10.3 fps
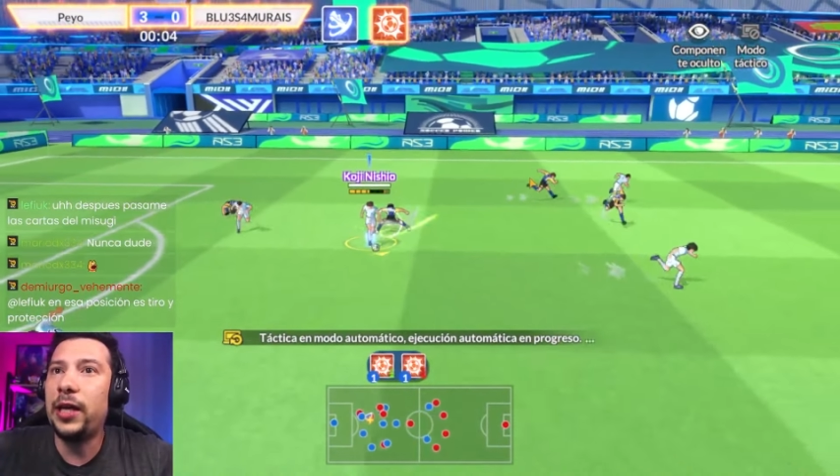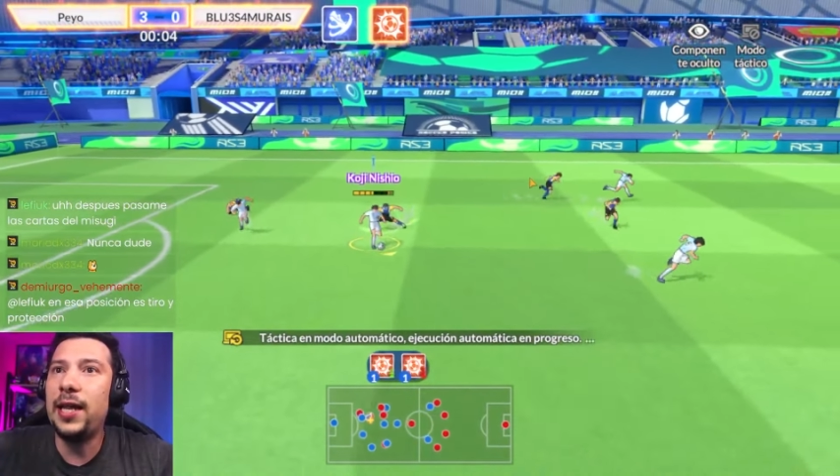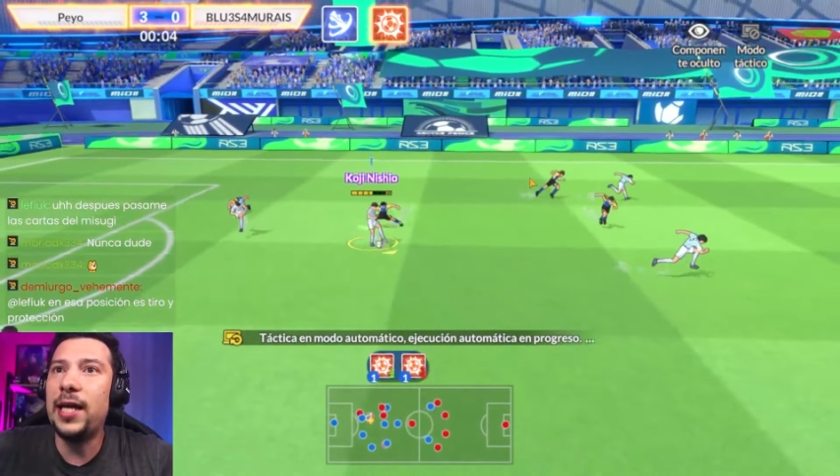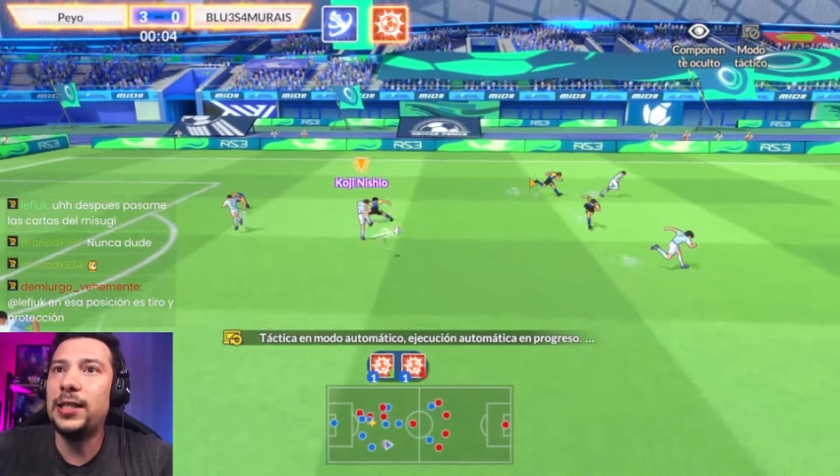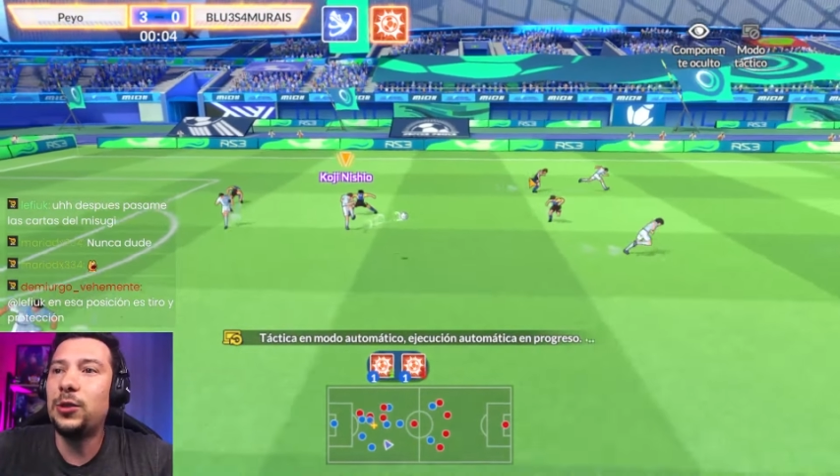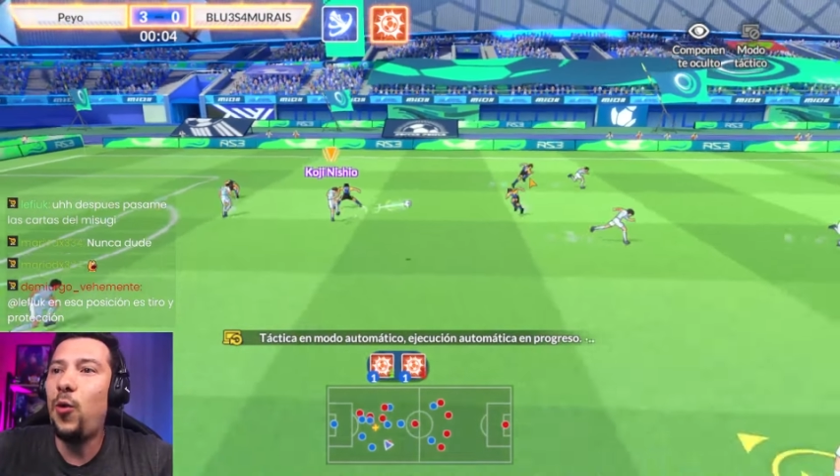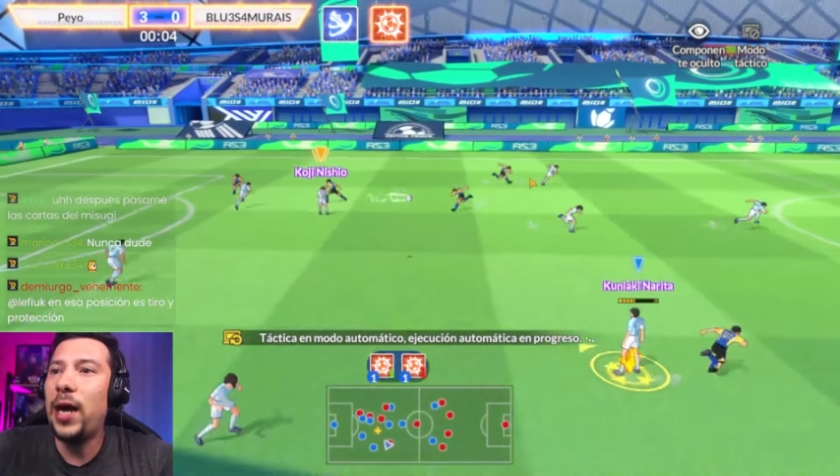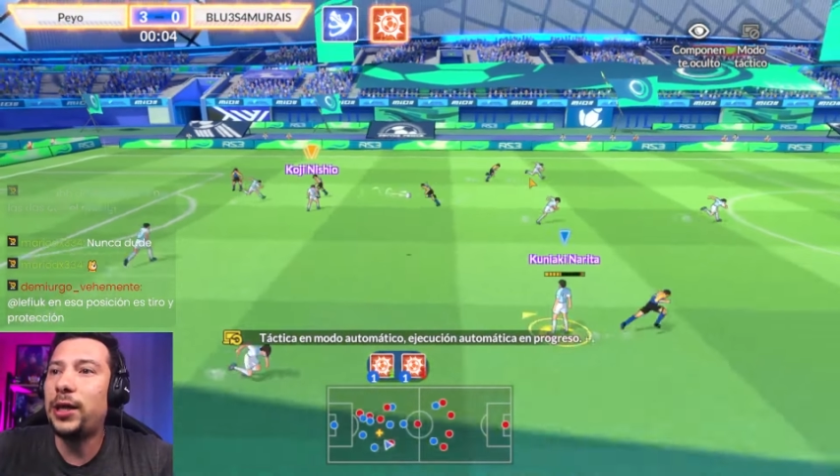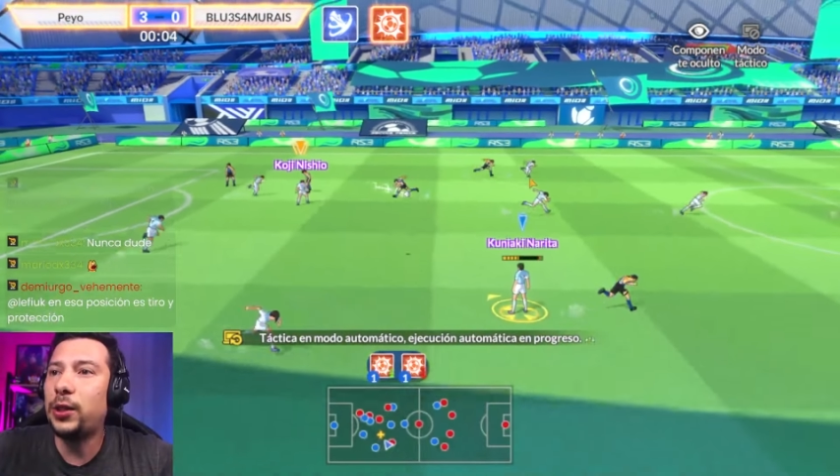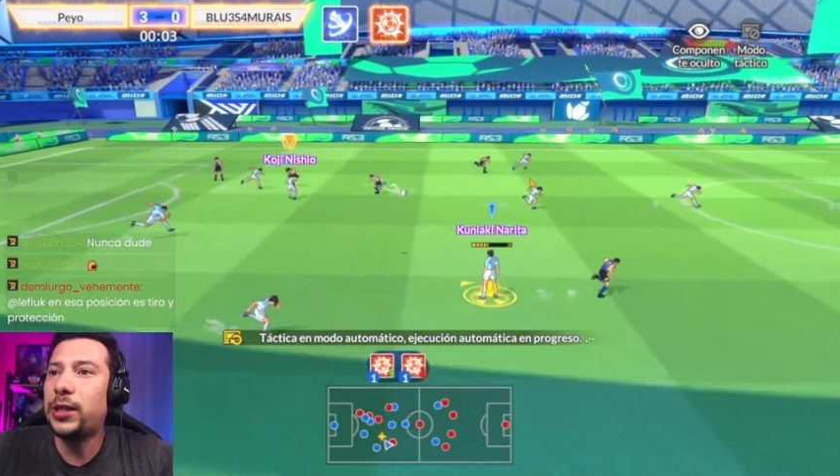Quedan
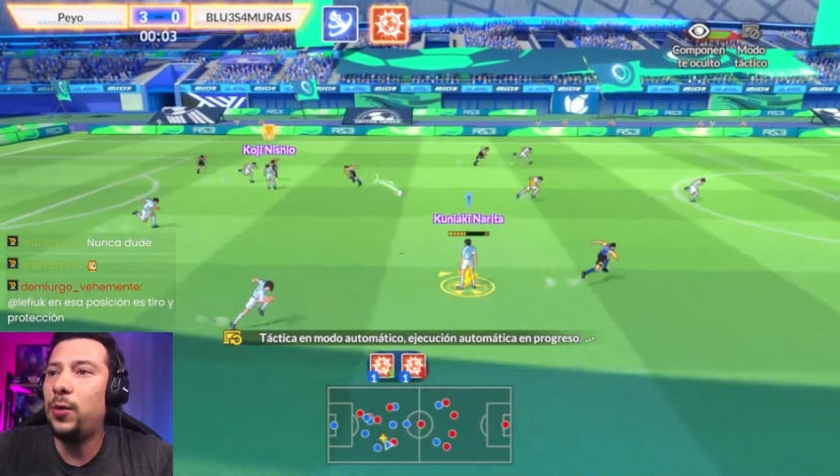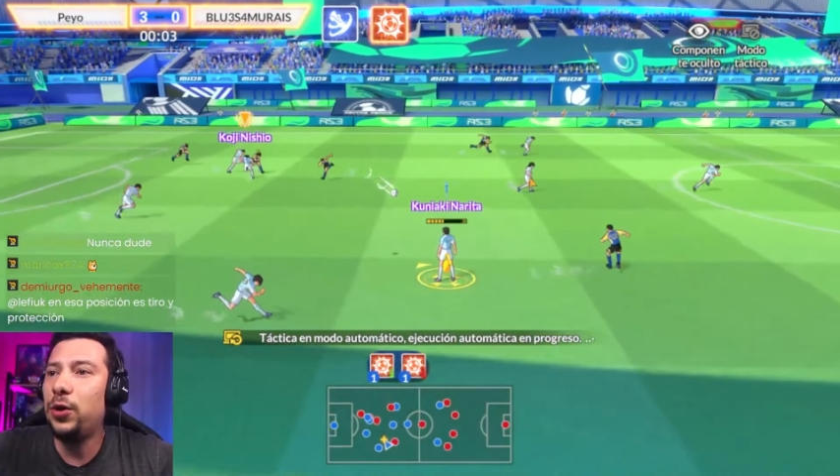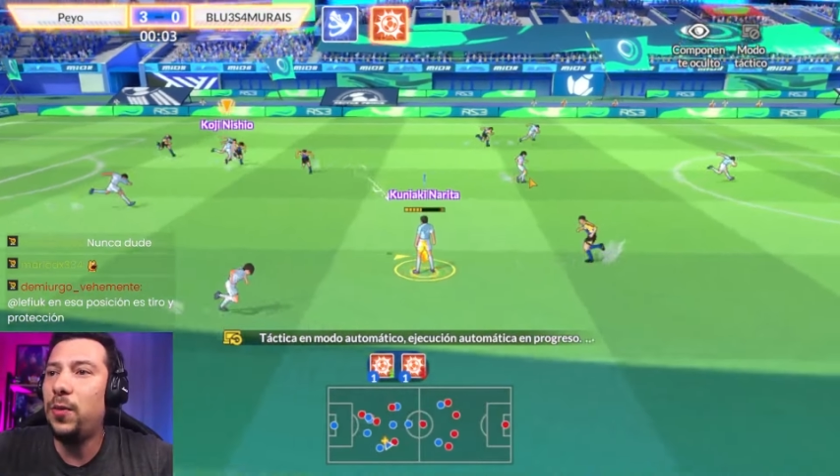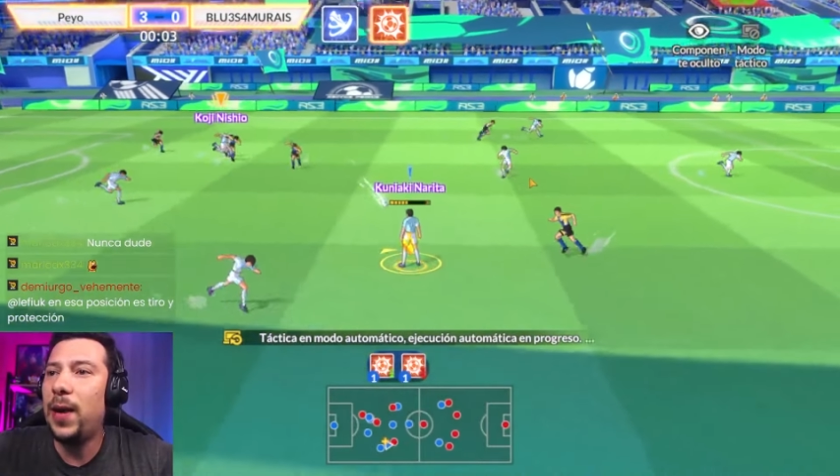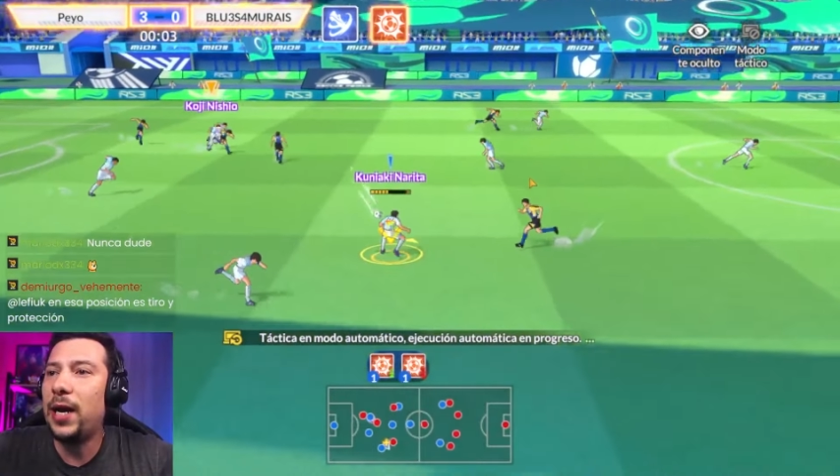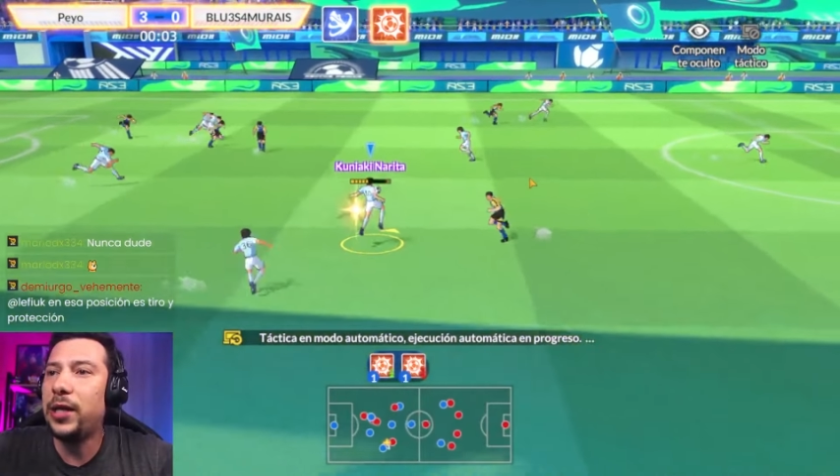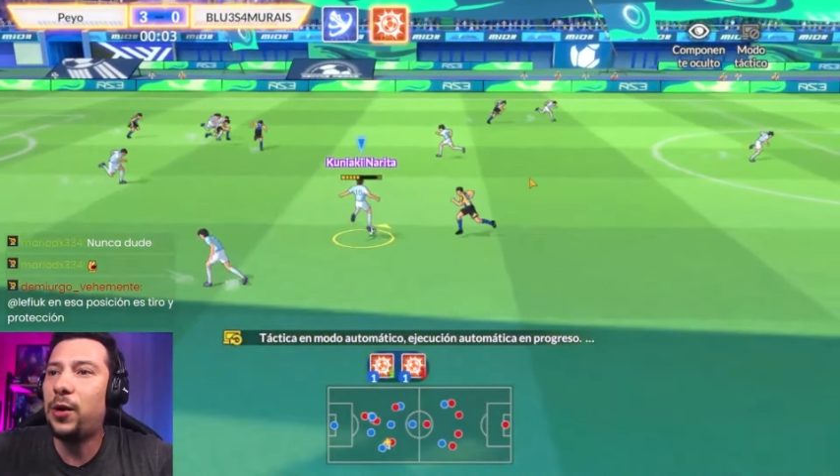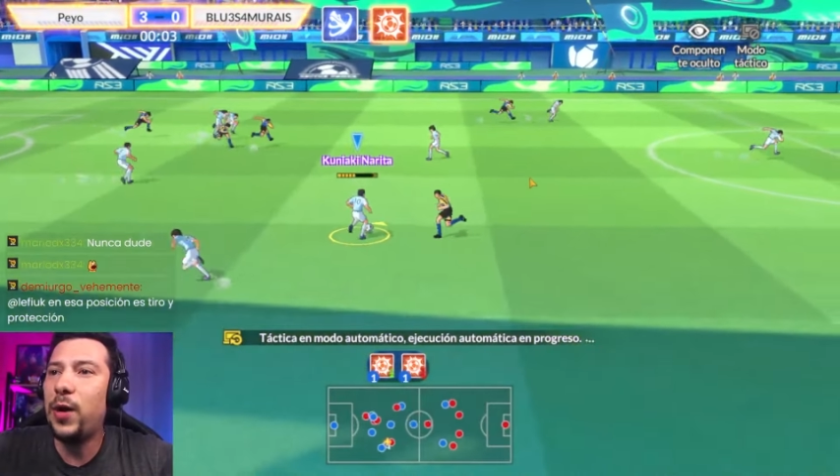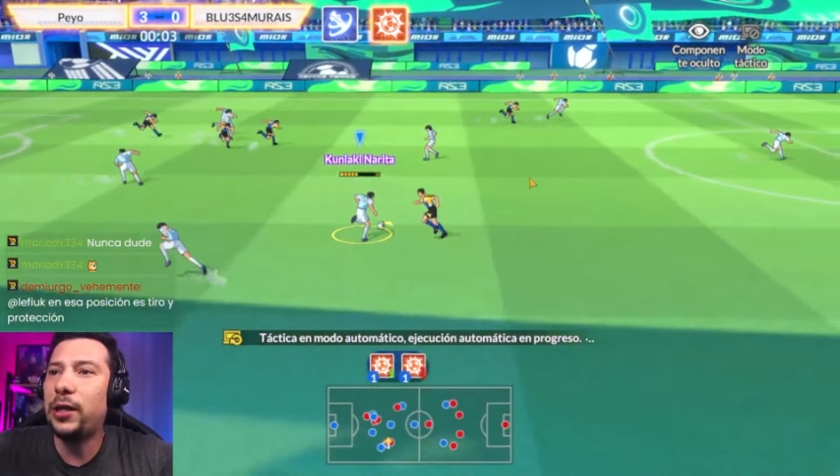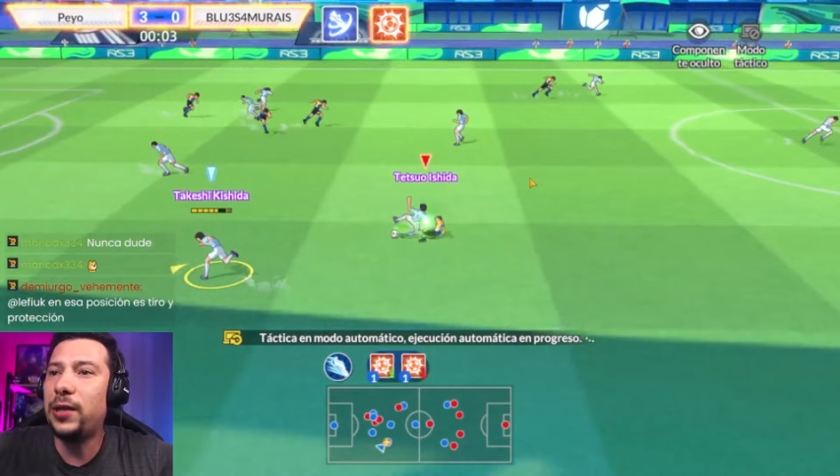cuatro segundos más los
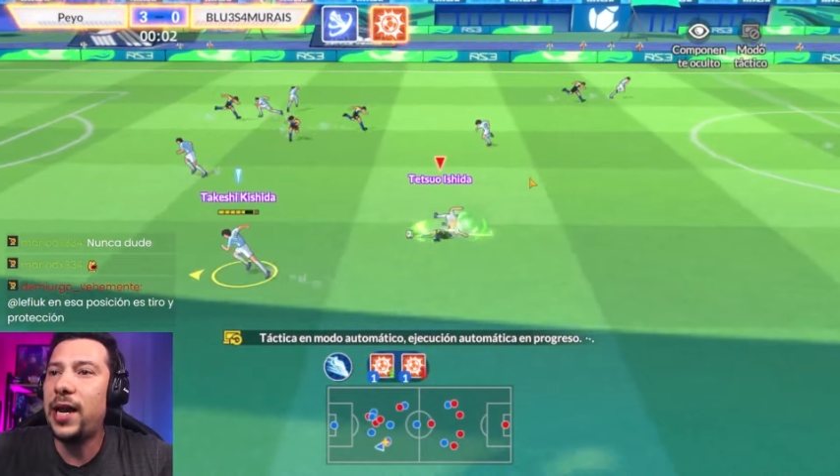descuentos.